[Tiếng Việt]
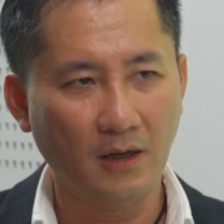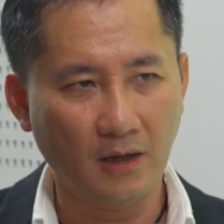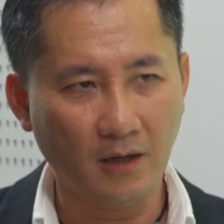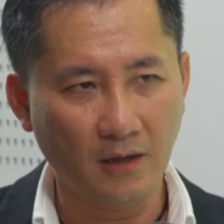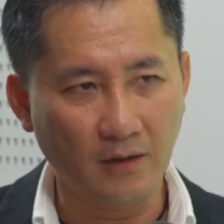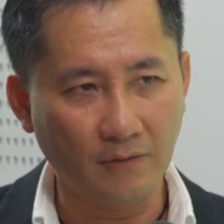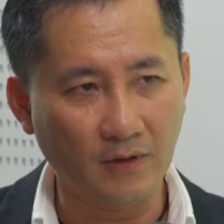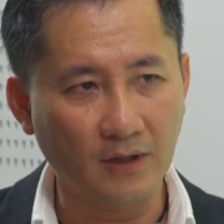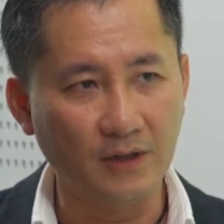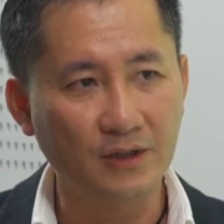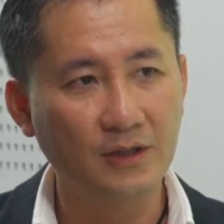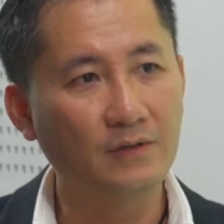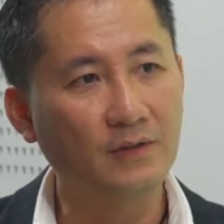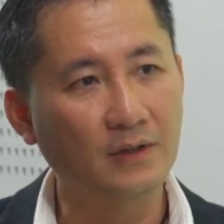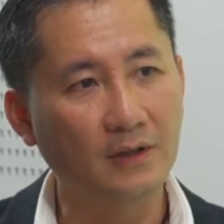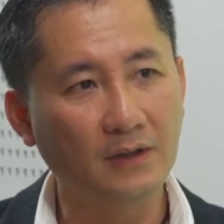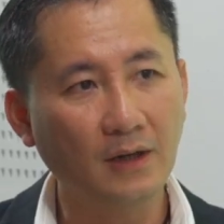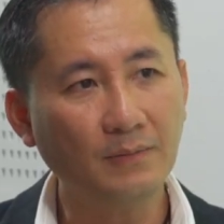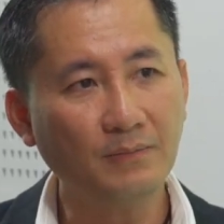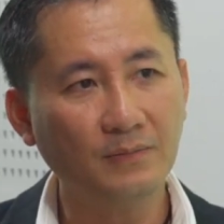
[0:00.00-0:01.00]
À, với chi
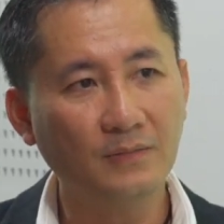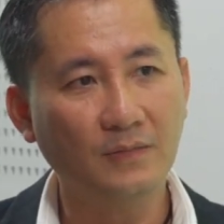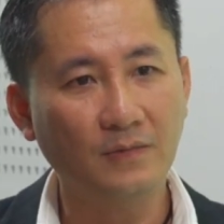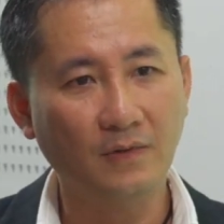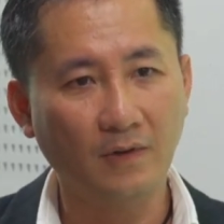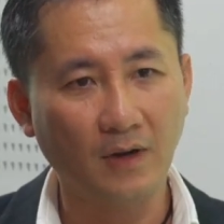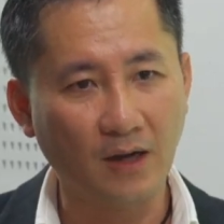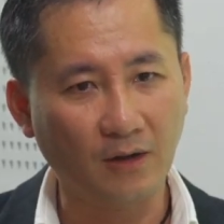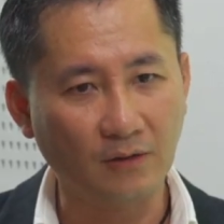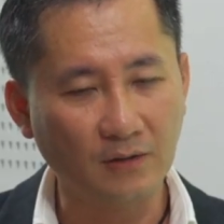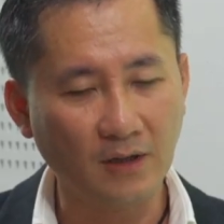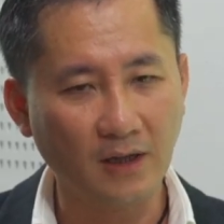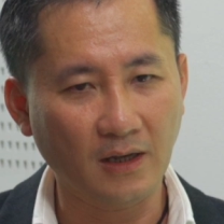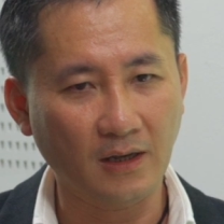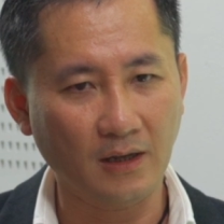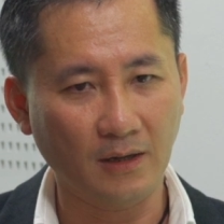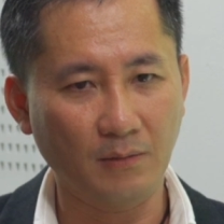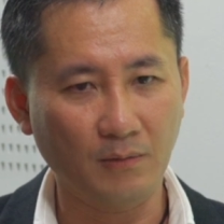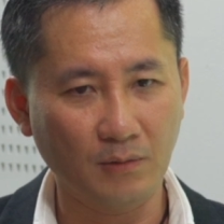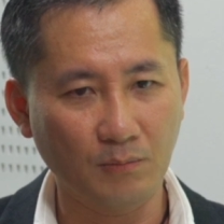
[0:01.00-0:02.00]
phí thấp và có
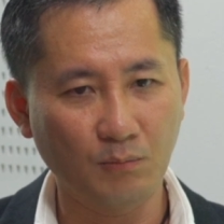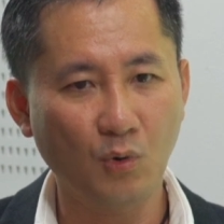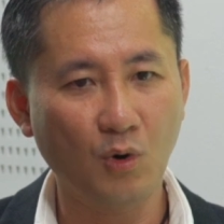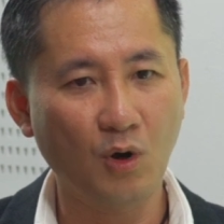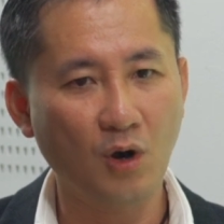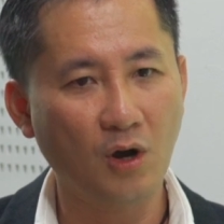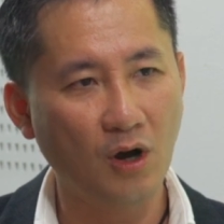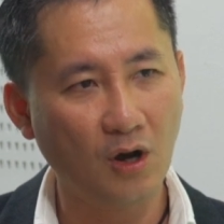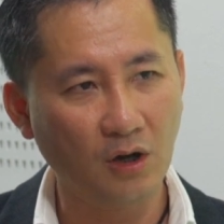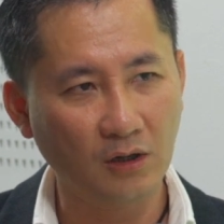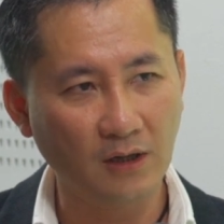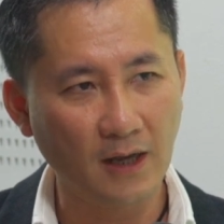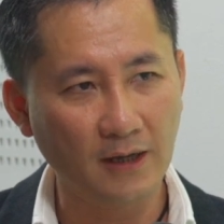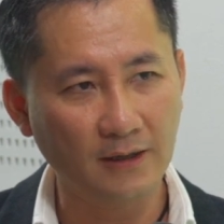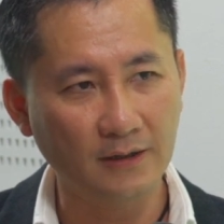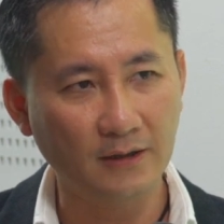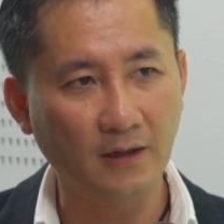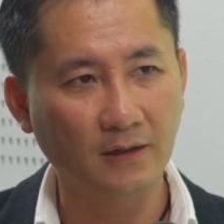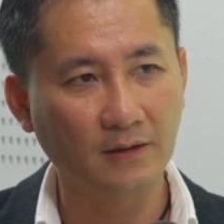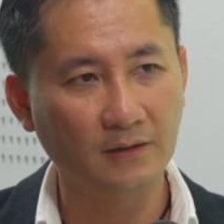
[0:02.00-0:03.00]
thể mua online
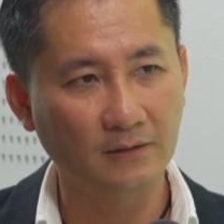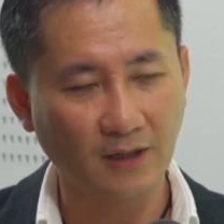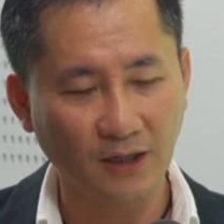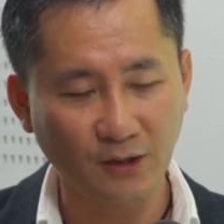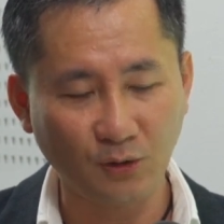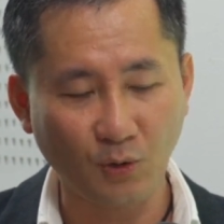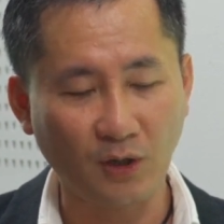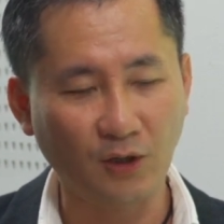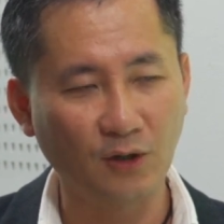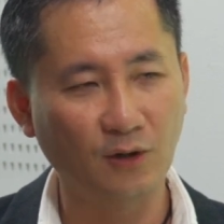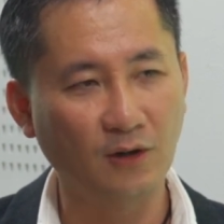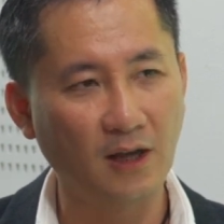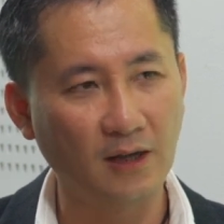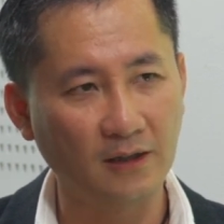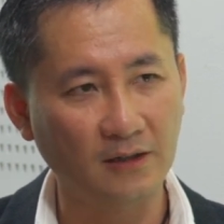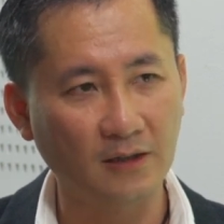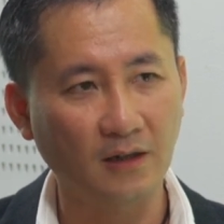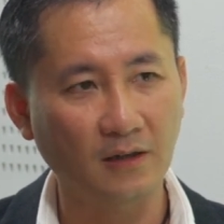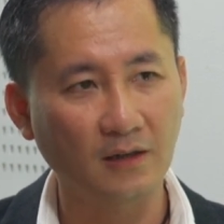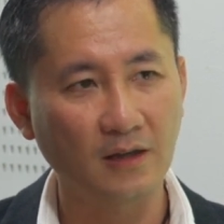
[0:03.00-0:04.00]
được, thanh toán online
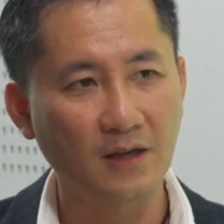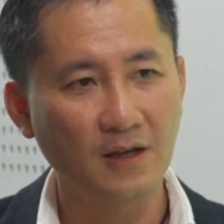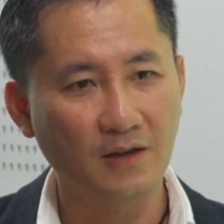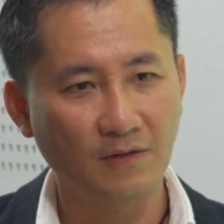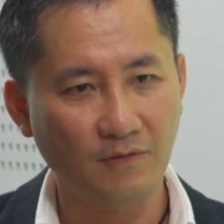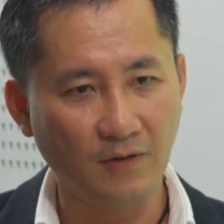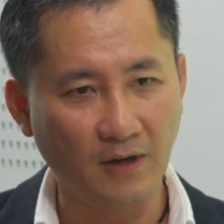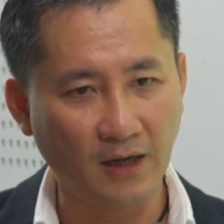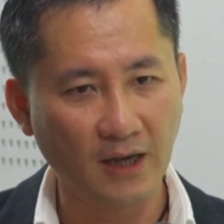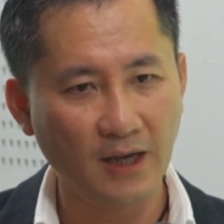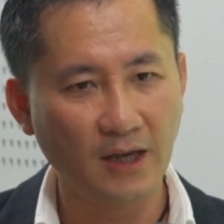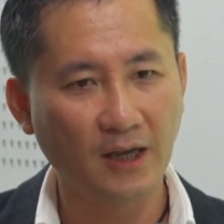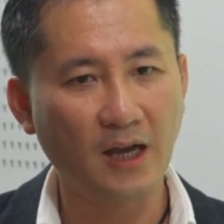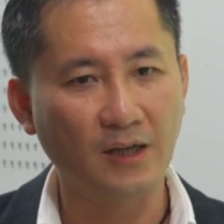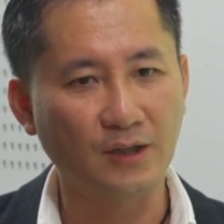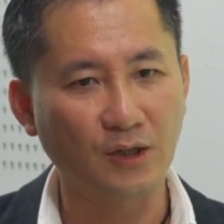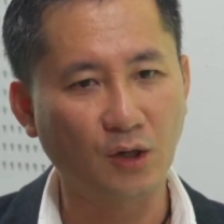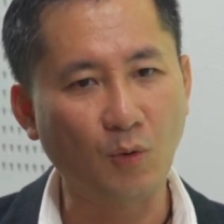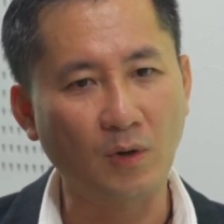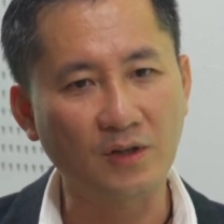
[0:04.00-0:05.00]
được và ngay cả
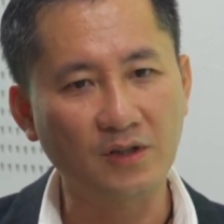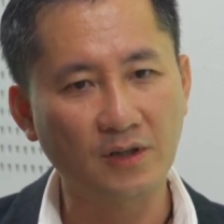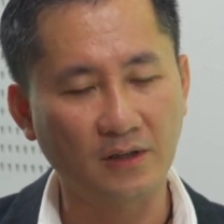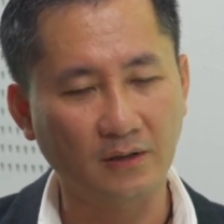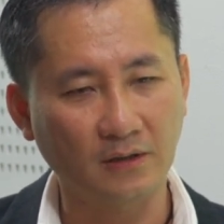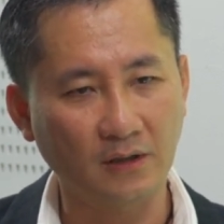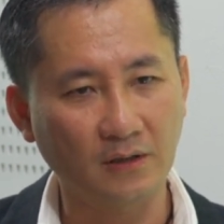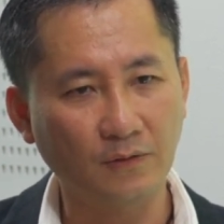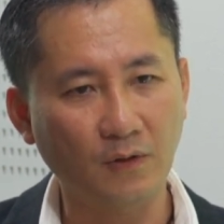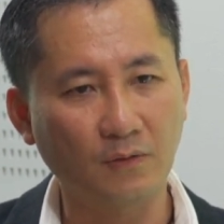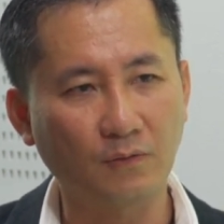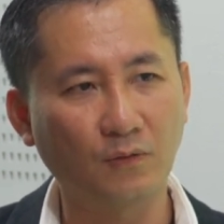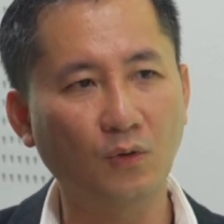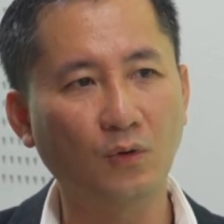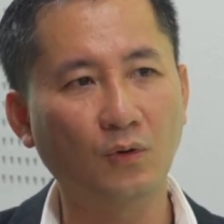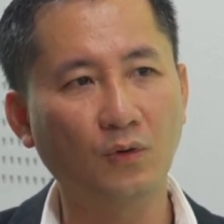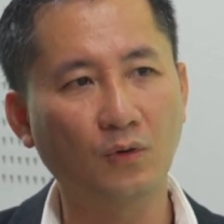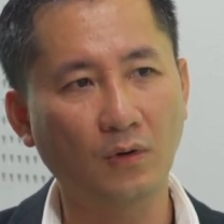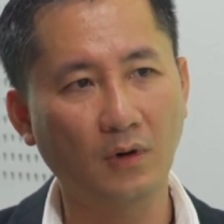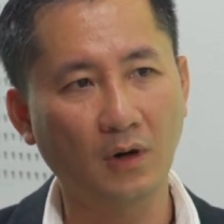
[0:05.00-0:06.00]
những quá trình tự phục
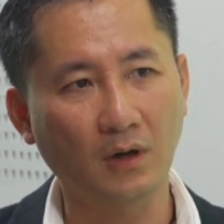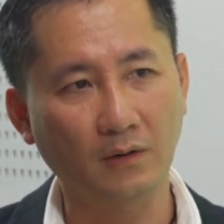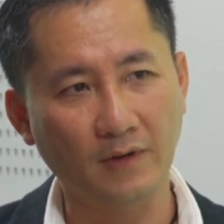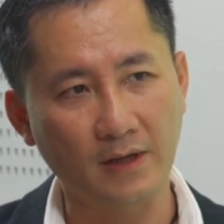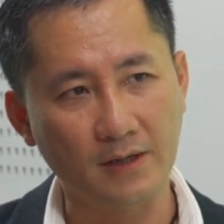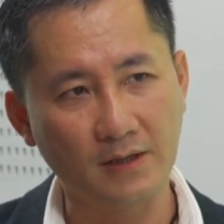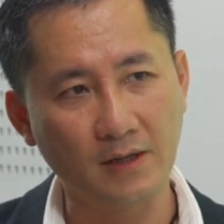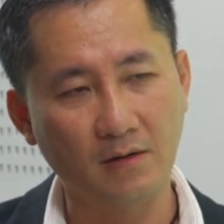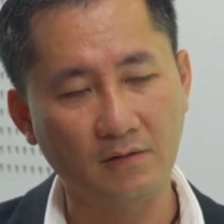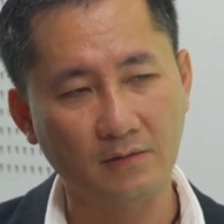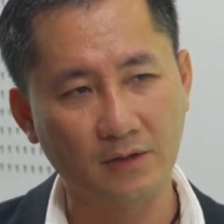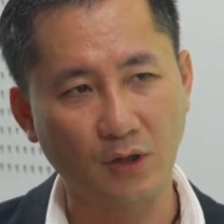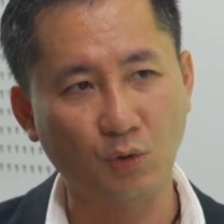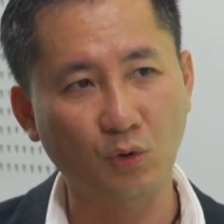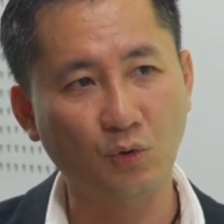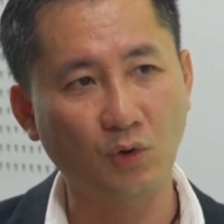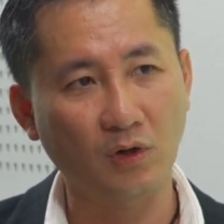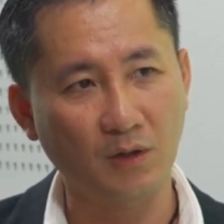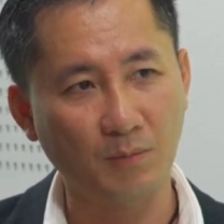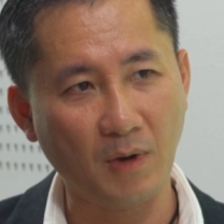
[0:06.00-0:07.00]
vụ hoặc về sau giải
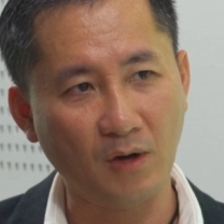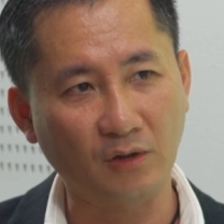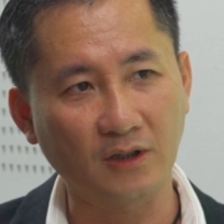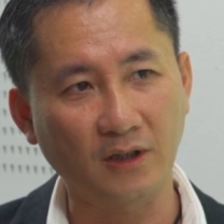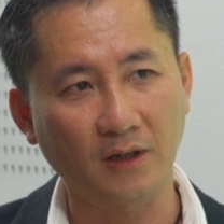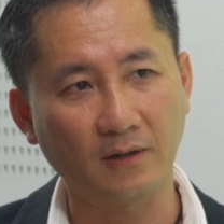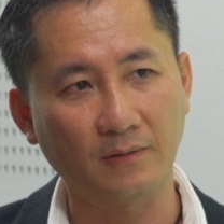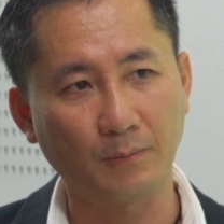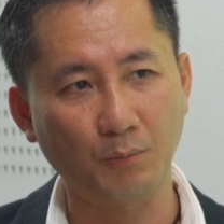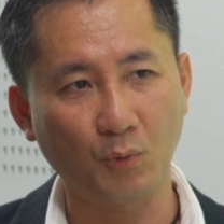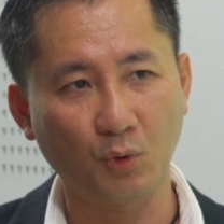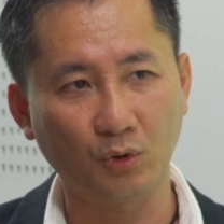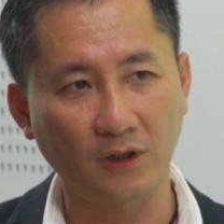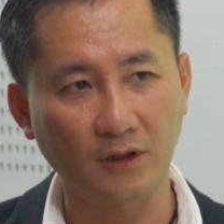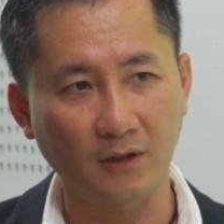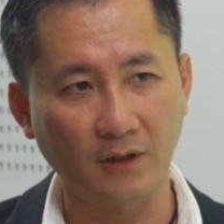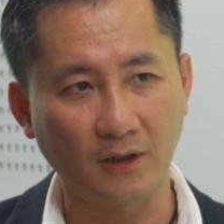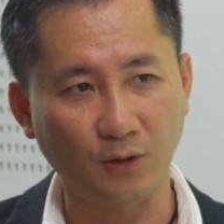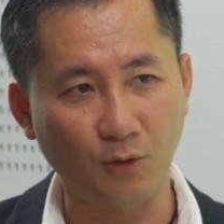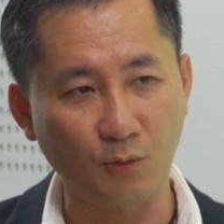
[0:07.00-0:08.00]
quyết quyền lợi bảo hiểm, bồi
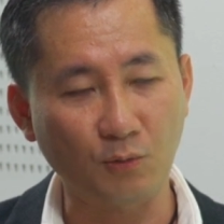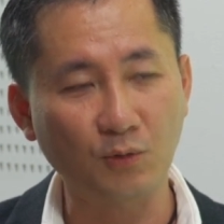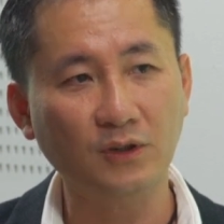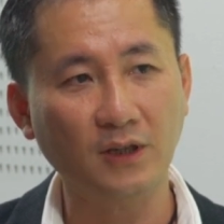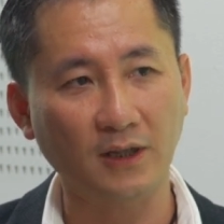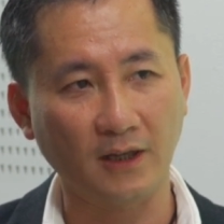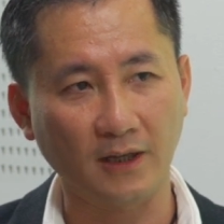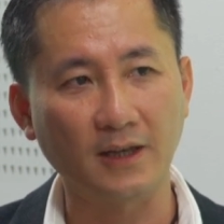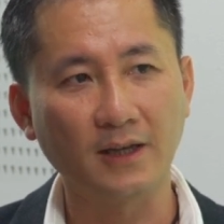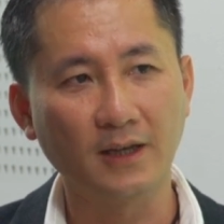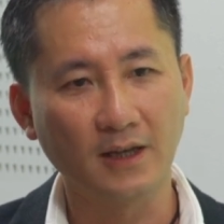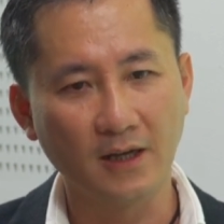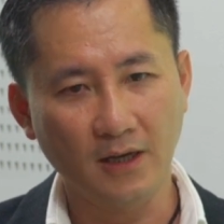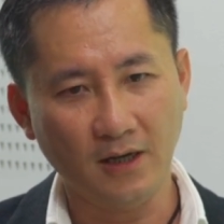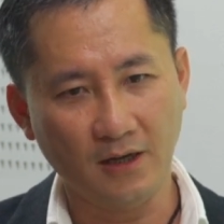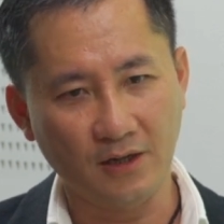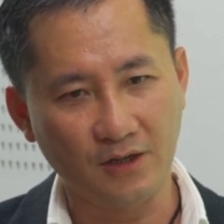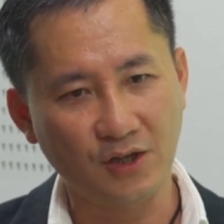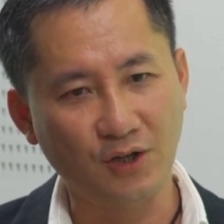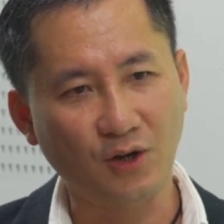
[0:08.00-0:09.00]
thường cũng có thể
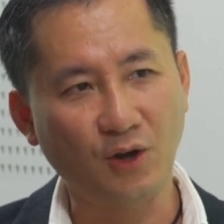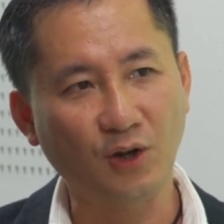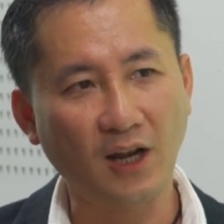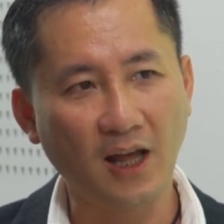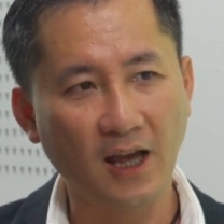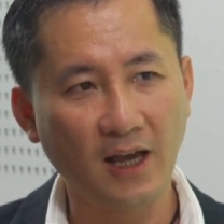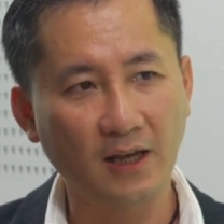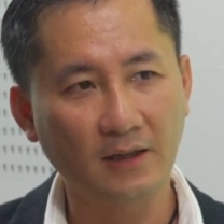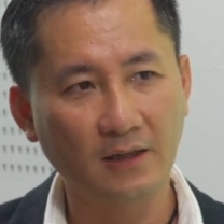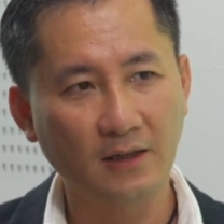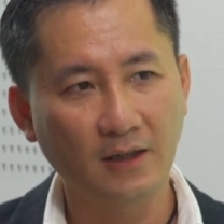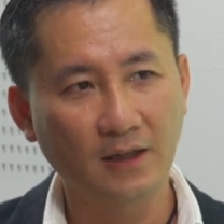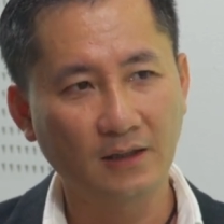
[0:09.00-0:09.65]
ở trên online.